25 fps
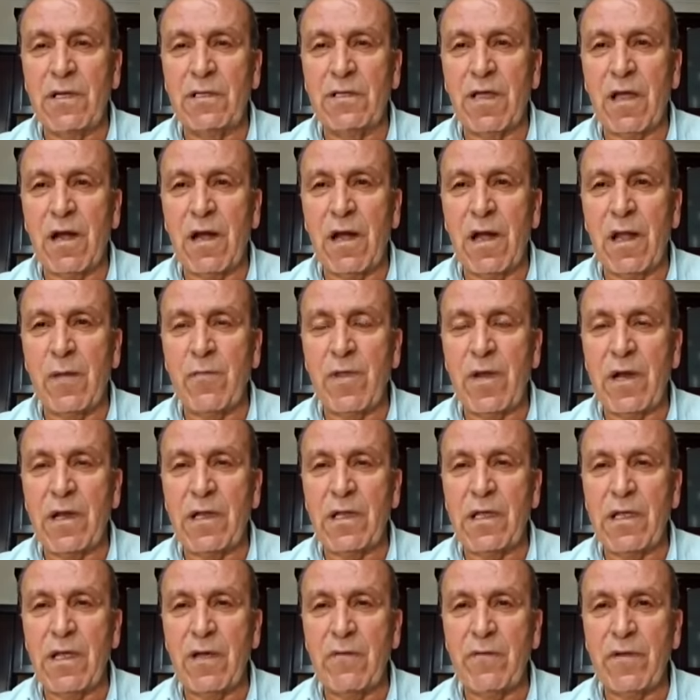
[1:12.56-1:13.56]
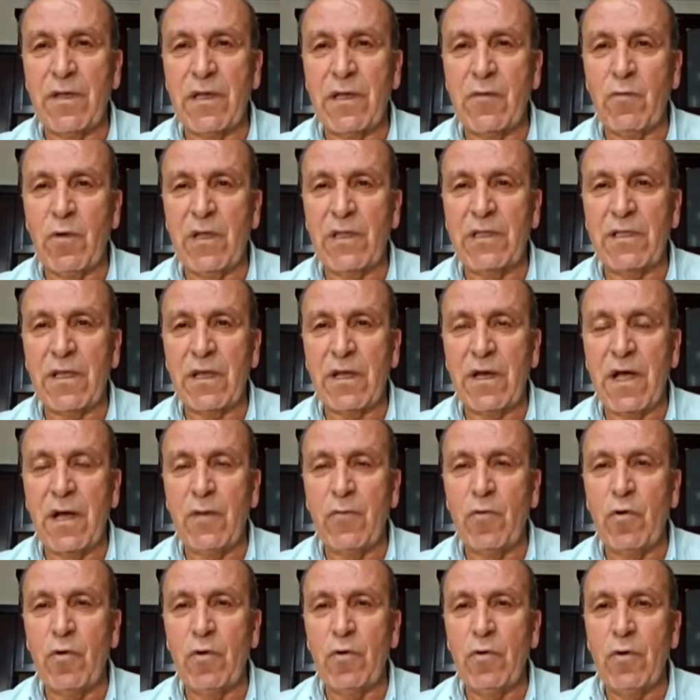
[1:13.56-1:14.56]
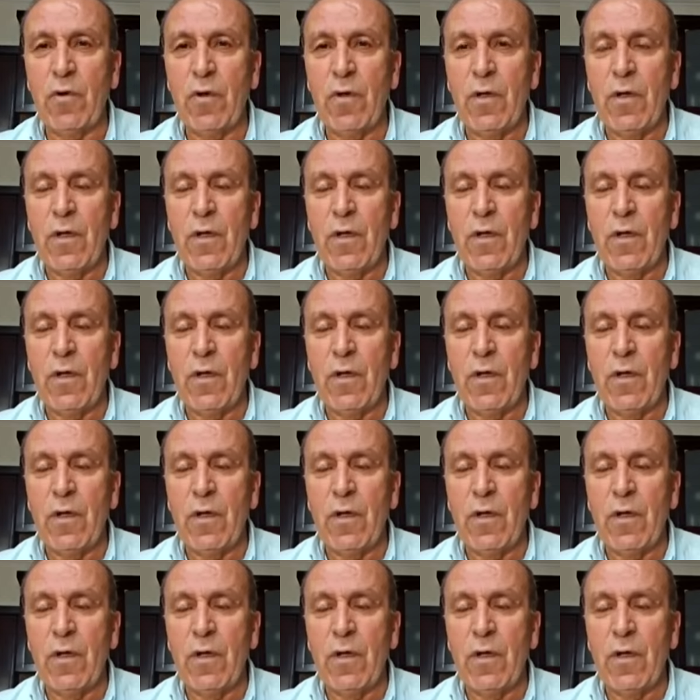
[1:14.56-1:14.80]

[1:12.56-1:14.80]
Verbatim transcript: الإدارة الأمريكية في غوانتنامو